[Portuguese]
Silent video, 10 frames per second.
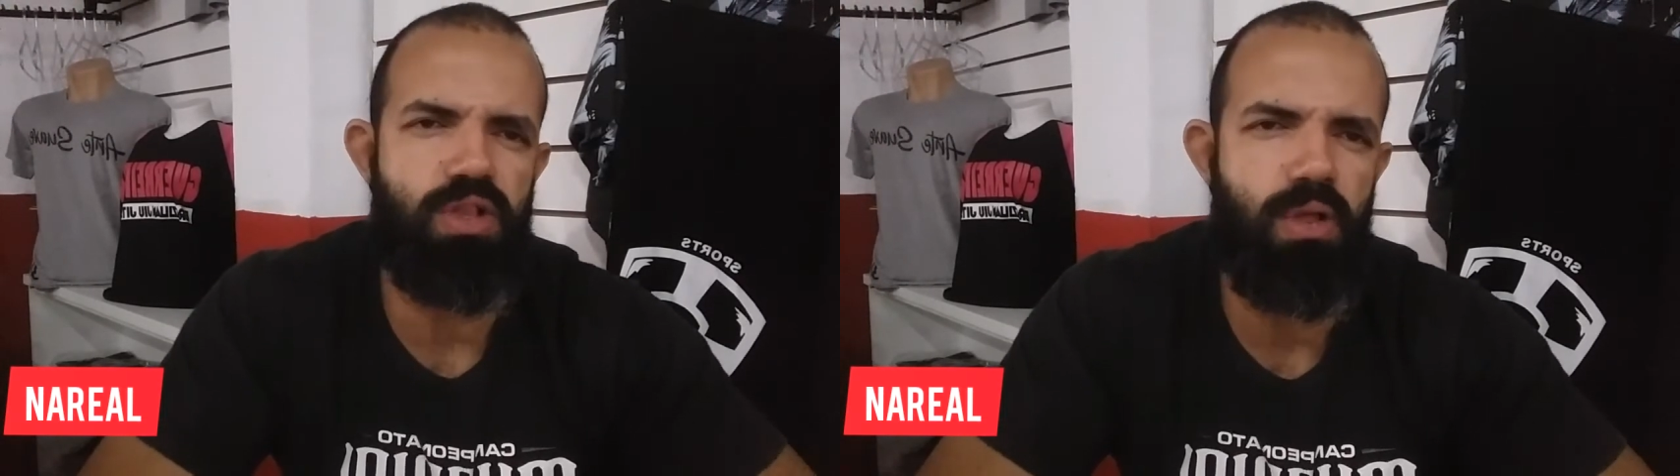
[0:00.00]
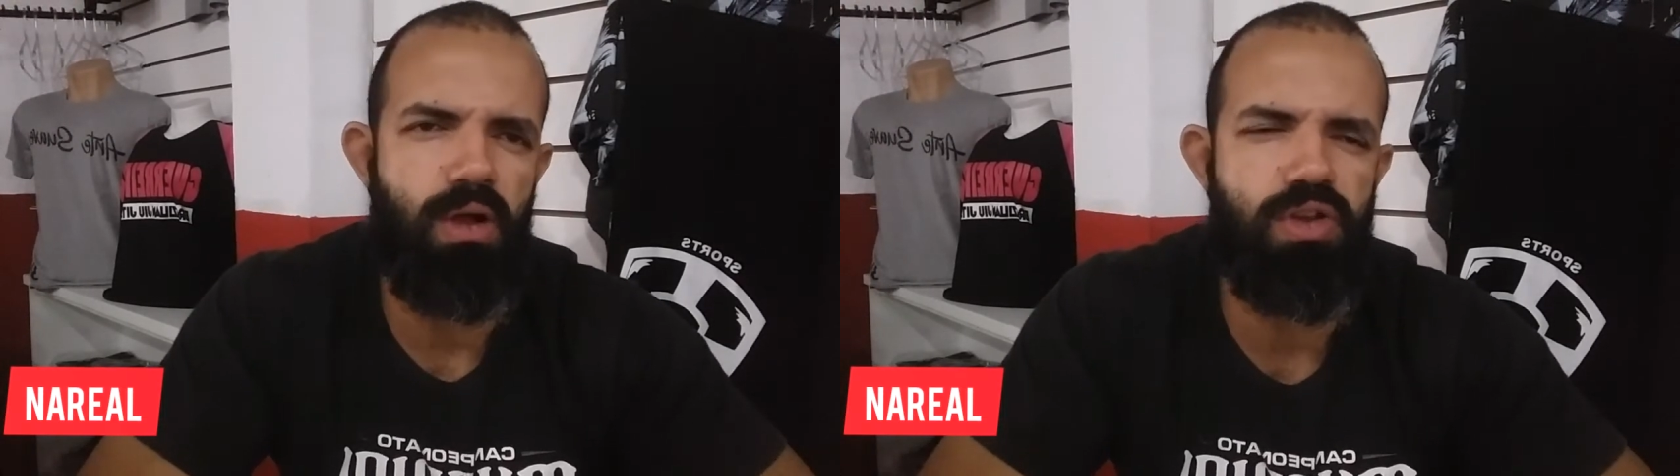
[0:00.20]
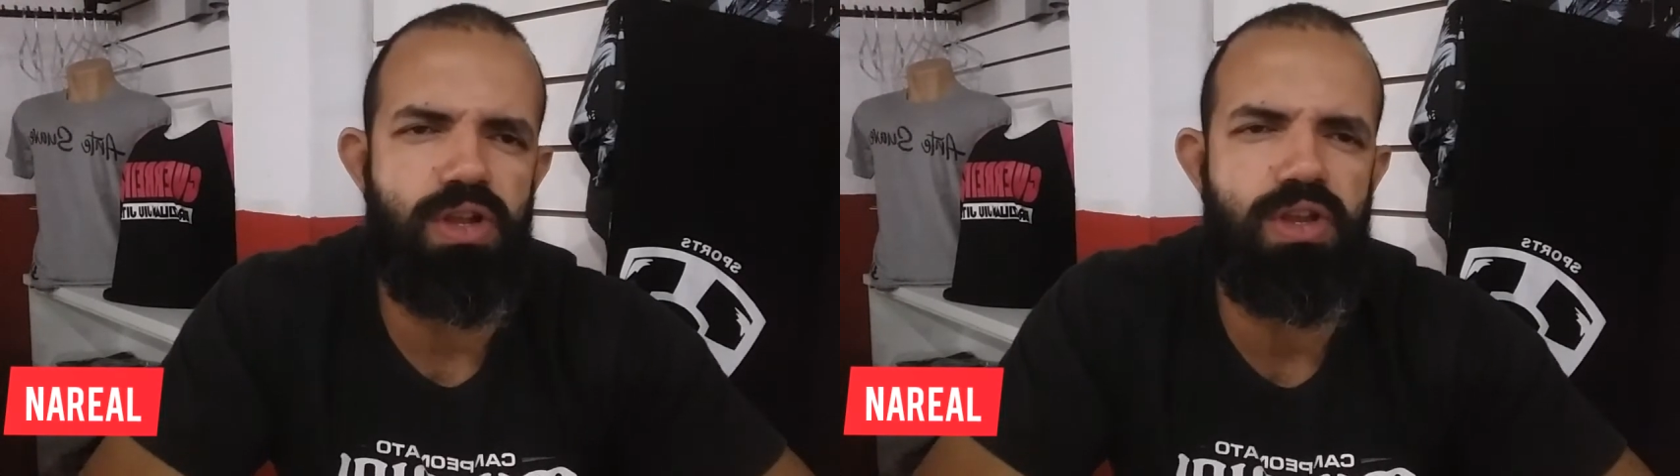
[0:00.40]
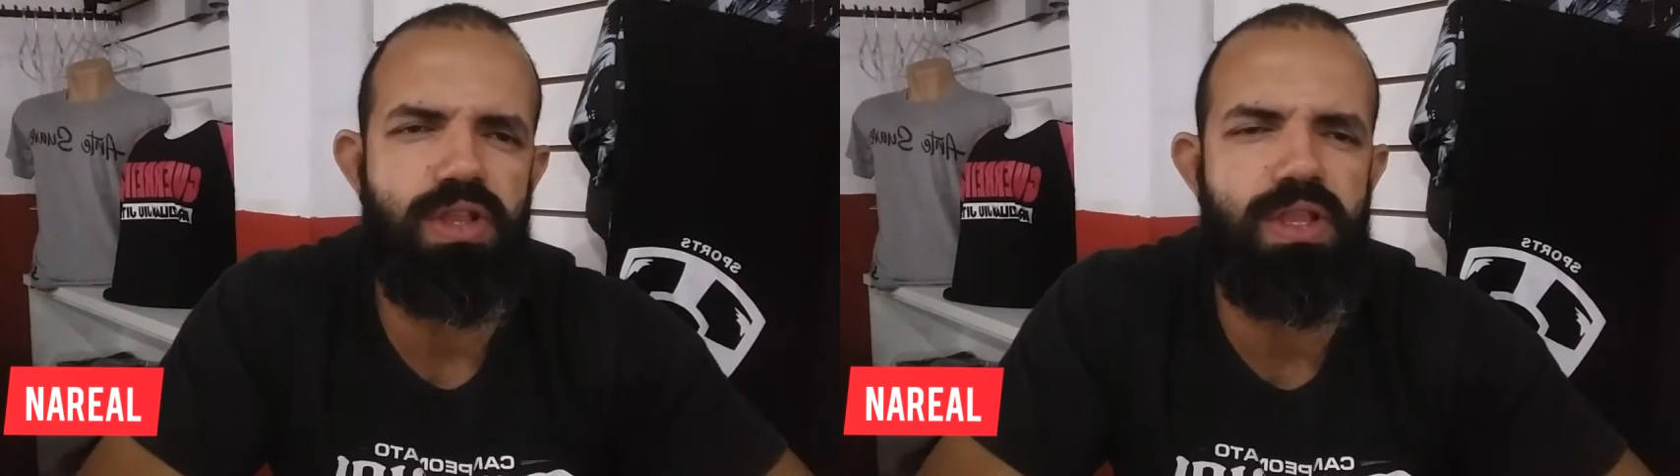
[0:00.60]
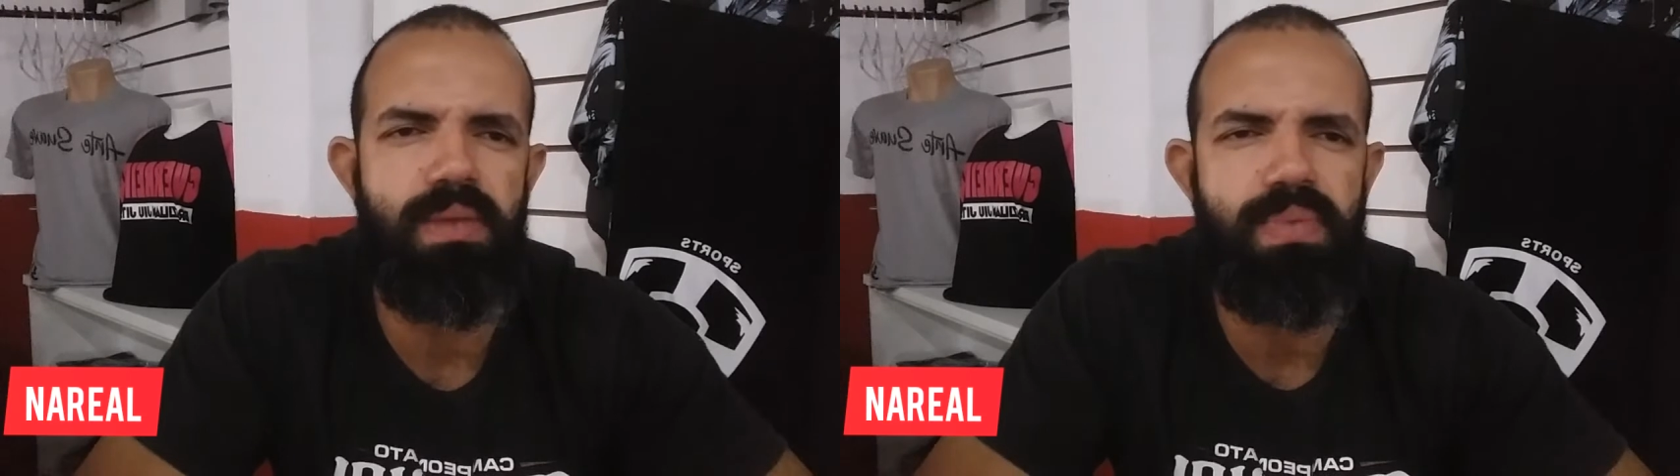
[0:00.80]
lógico que a
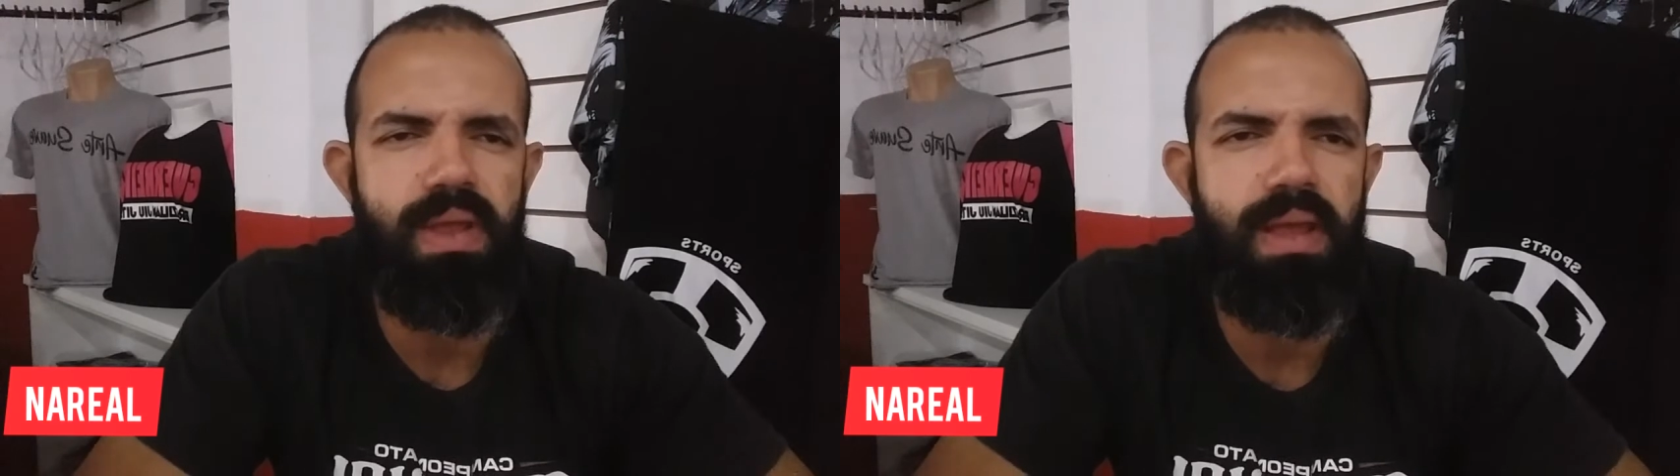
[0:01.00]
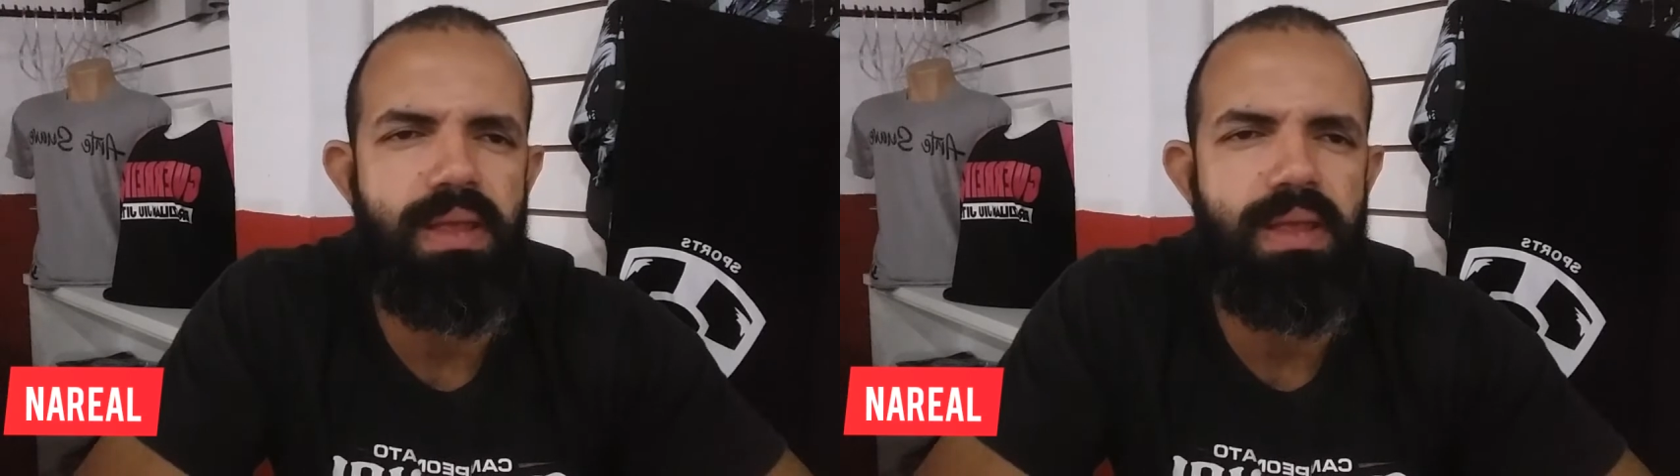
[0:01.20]
gente sempre quer